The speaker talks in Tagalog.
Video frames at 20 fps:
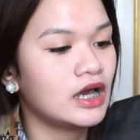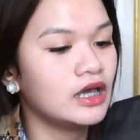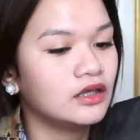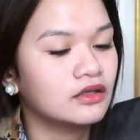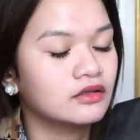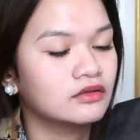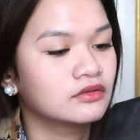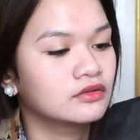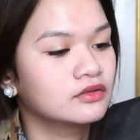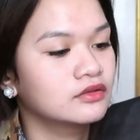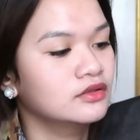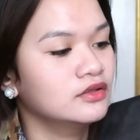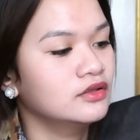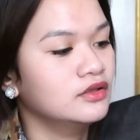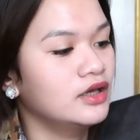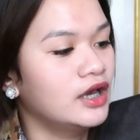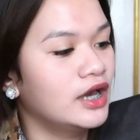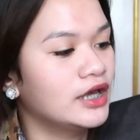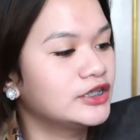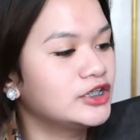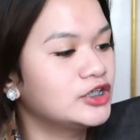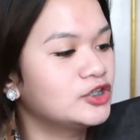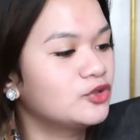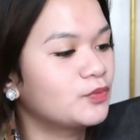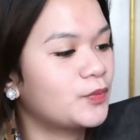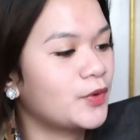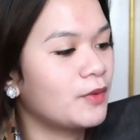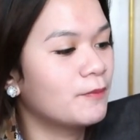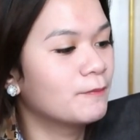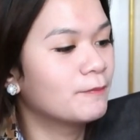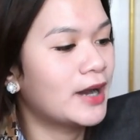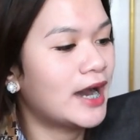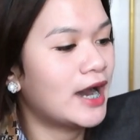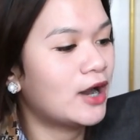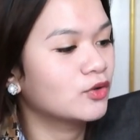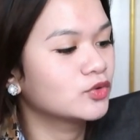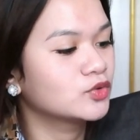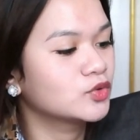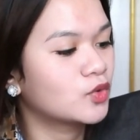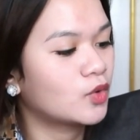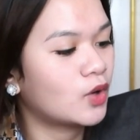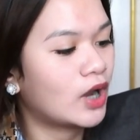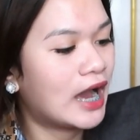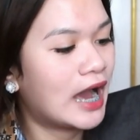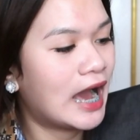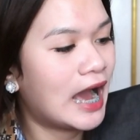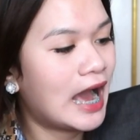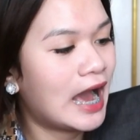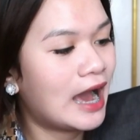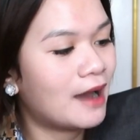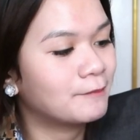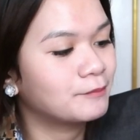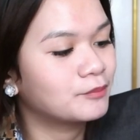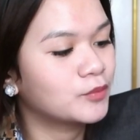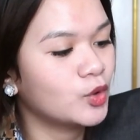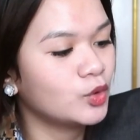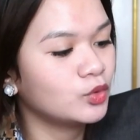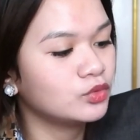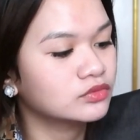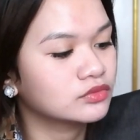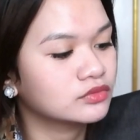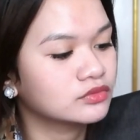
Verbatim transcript: ay, dito po yung baon ko kahapon.